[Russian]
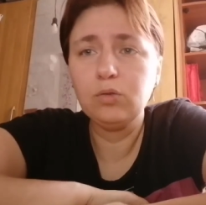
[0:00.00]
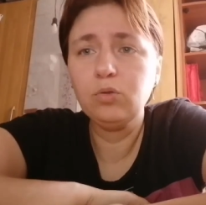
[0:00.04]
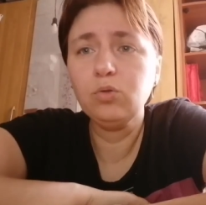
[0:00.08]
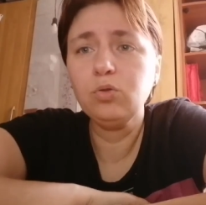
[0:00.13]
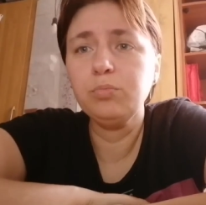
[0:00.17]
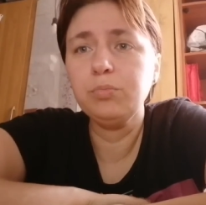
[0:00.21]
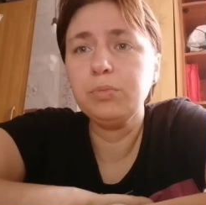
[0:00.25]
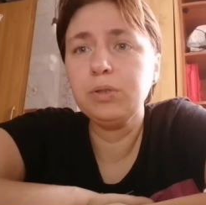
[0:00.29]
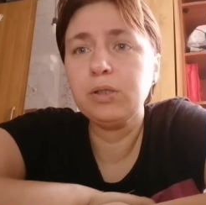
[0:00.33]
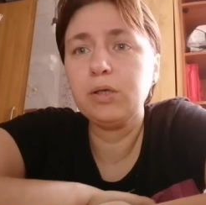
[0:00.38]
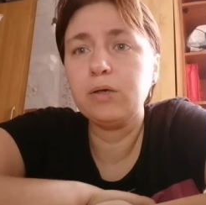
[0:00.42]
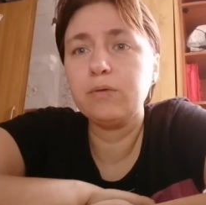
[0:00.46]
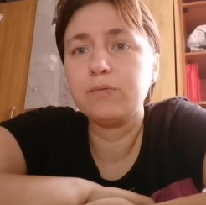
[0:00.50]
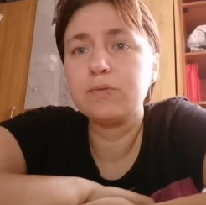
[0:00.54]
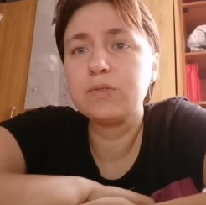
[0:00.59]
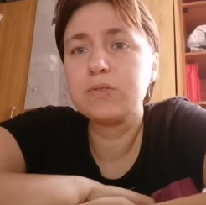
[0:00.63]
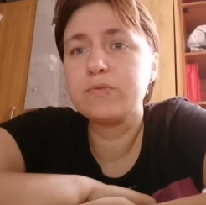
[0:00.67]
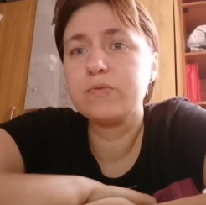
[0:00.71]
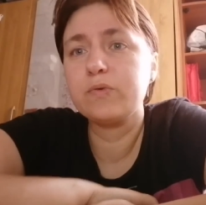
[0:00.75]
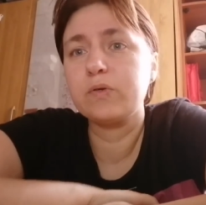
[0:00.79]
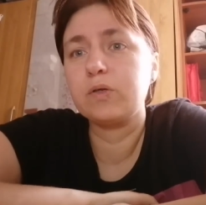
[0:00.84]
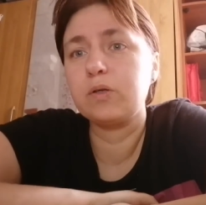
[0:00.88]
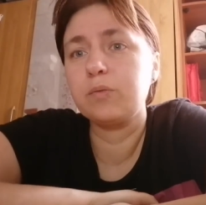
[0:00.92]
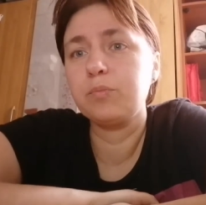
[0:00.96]
но меня
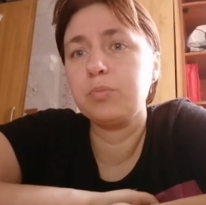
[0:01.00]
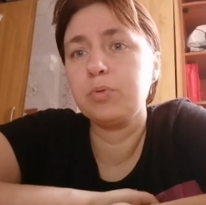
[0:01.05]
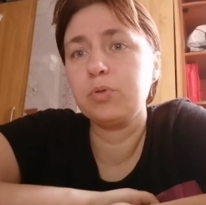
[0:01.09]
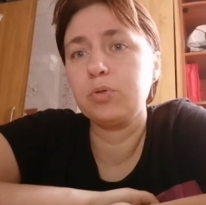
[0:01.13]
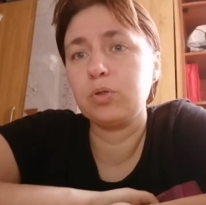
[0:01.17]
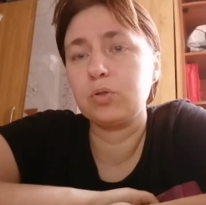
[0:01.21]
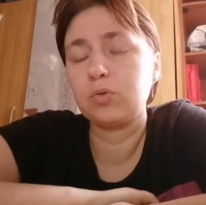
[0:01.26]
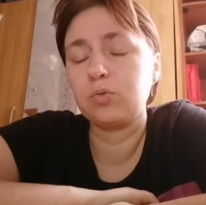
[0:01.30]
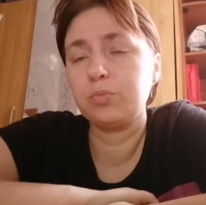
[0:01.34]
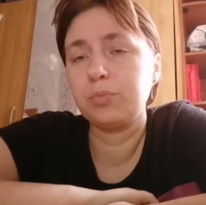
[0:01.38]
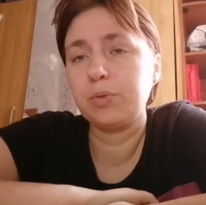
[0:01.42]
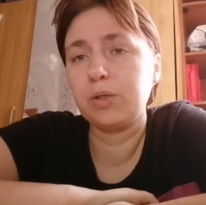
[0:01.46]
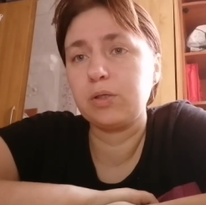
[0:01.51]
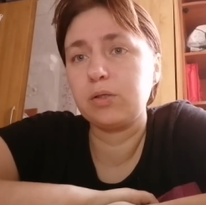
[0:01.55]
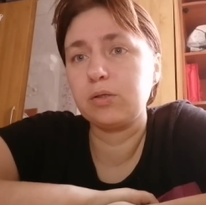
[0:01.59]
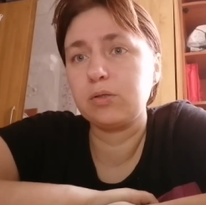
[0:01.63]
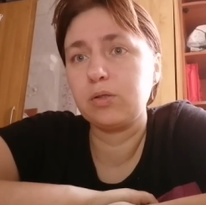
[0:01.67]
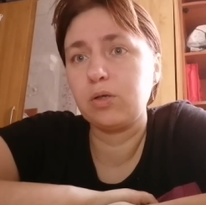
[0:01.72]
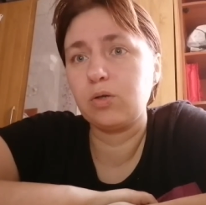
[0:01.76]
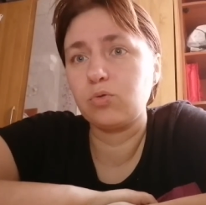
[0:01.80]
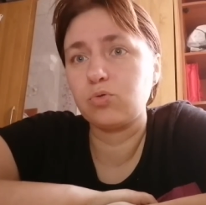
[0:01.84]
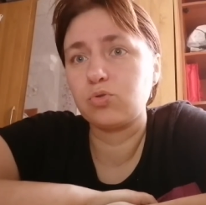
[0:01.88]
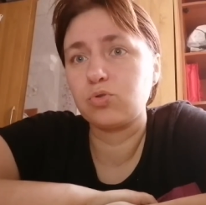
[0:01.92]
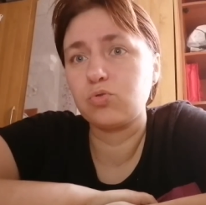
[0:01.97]
вызвал ребенок, у меня
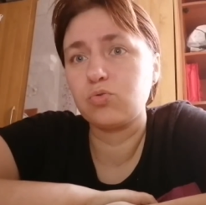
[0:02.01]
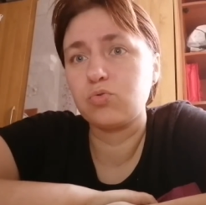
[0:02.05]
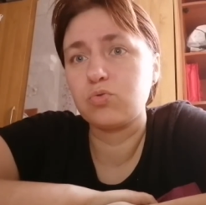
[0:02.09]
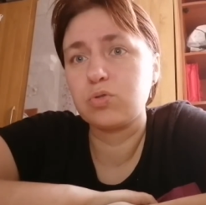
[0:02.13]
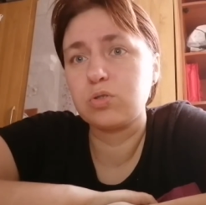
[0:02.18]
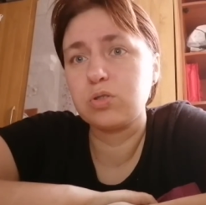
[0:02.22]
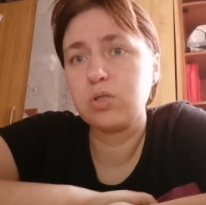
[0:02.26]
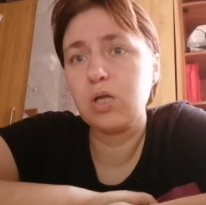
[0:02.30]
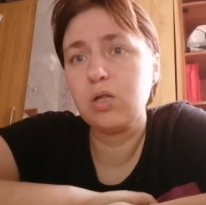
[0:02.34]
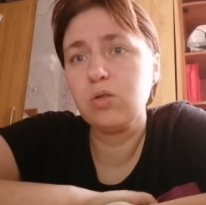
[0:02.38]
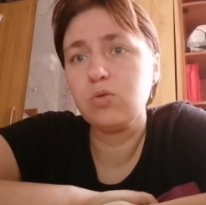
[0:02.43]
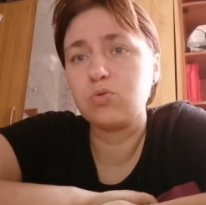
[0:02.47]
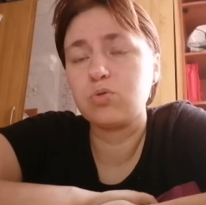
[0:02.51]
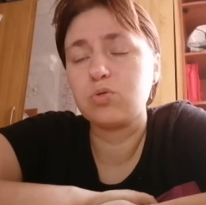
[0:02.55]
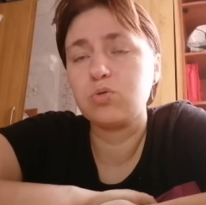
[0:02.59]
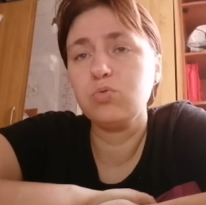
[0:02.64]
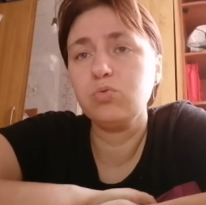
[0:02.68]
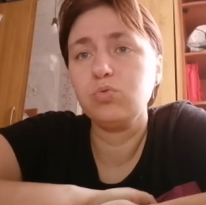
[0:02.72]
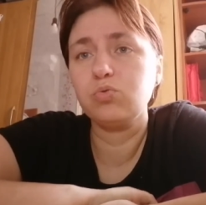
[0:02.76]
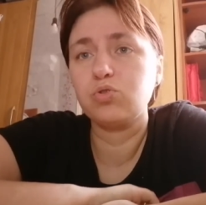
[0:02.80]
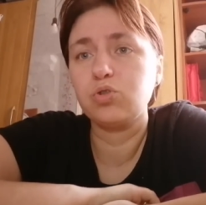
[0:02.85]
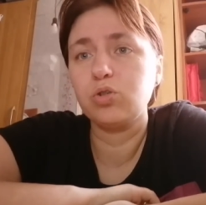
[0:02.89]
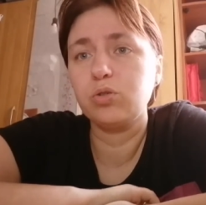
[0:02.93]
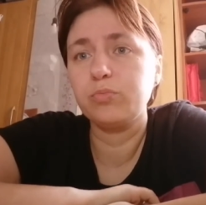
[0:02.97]
тогда уже устал,
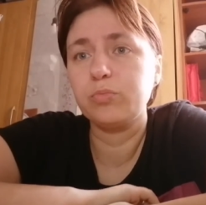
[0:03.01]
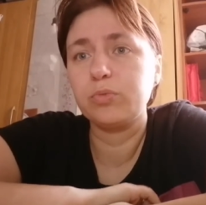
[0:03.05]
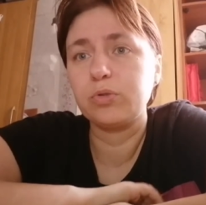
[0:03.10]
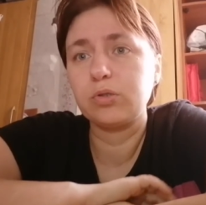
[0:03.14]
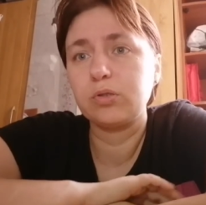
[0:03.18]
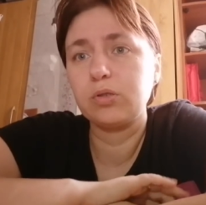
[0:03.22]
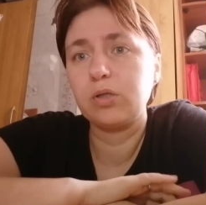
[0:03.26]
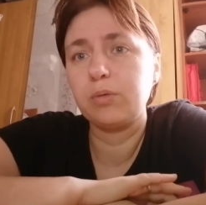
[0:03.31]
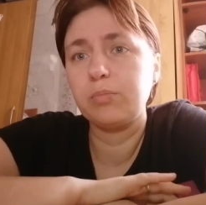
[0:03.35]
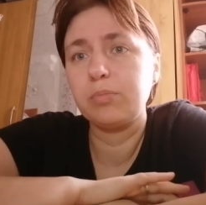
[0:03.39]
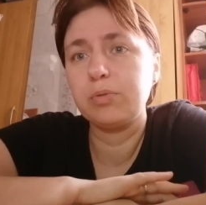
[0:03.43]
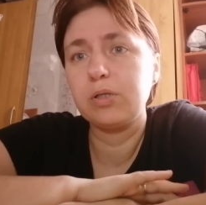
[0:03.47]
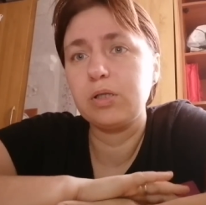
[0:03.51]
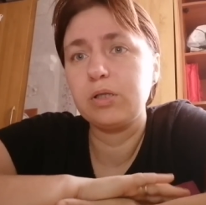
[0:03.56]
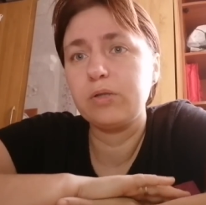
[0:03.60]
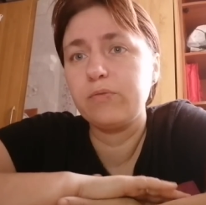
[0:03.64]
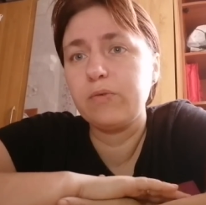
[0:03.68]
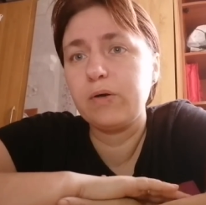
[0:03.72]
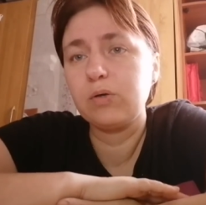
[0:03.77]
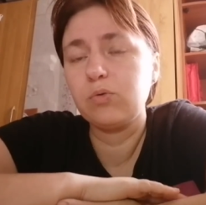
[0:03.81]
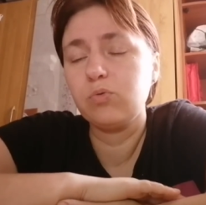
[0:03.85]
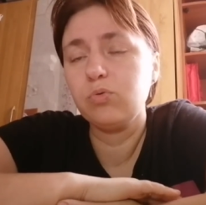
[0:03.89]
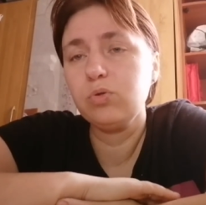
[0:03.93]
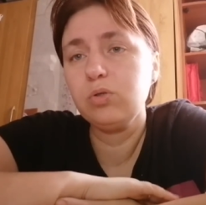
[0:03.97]
уснул, что ему тогда было
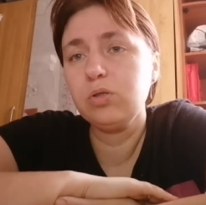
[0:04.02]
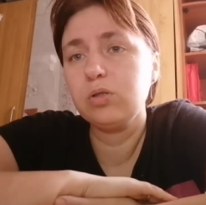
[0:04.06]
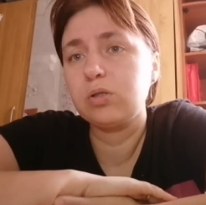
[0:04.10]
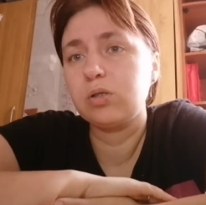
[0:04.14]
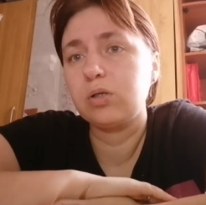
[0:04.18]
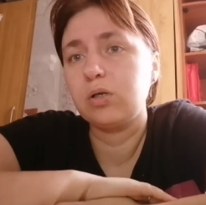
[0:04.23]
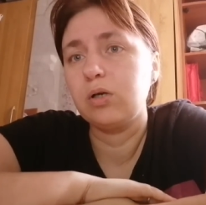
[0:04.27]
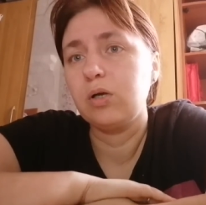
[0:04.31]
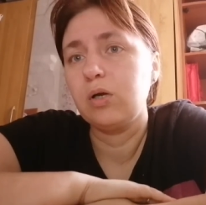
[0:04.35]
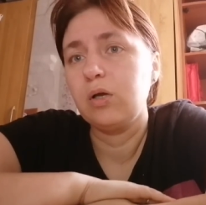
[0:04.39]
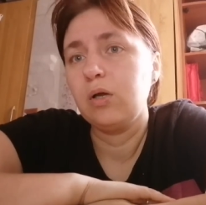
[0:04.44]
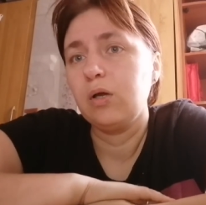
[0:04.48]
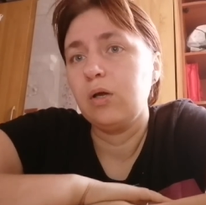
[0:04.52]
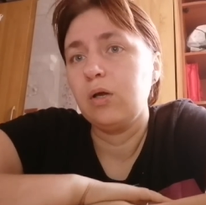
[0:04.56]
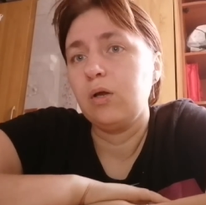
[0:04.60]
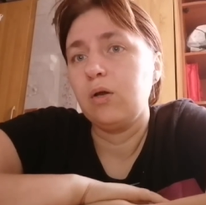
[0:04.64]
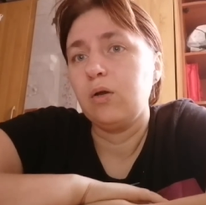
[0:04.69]
два годика.